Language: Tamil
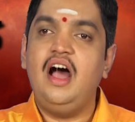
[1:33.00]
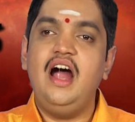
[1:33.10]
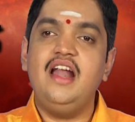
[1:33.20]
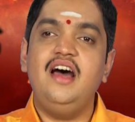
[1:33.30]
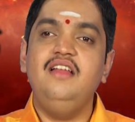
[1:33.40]

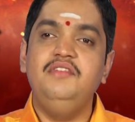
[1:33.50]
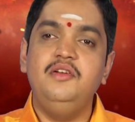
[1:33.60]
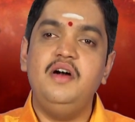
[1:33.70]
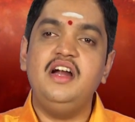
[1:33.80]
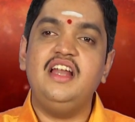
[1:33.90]
ஆனாலும்
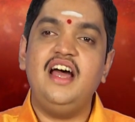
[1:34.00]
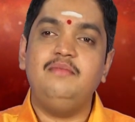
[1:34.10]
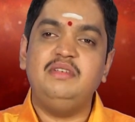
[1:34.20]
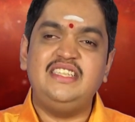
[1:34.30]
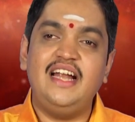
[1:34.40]
விடுவாங்களா
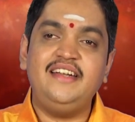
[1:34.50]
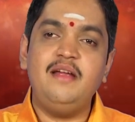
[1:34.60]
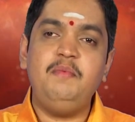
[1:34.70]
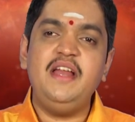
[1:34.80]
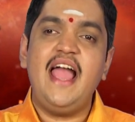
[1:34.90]
நம்ம
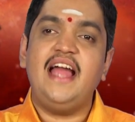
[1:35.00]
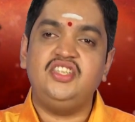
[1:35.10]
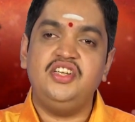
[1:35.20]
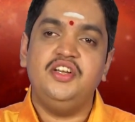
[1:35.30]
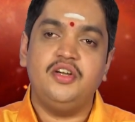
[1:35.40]
சட்டப்படி
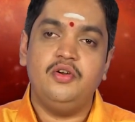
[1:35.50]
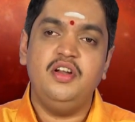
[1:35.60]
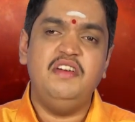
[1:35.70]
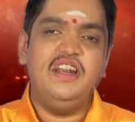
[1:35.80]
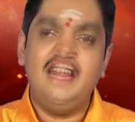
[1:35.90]
ஆக்ஷன்
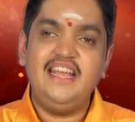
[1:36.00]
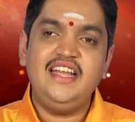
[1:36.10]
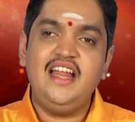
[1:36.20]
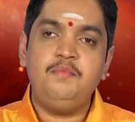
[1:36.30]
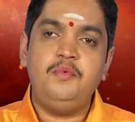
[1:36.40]
எடுக்கணும்னு இவர்
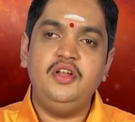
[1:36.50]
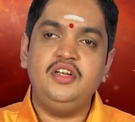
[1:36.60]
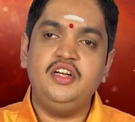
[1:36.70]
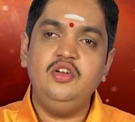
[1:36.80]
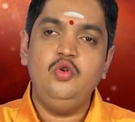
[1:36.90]
நினைக்கிறார் போல
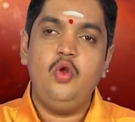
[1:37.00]
இருக்குன்னு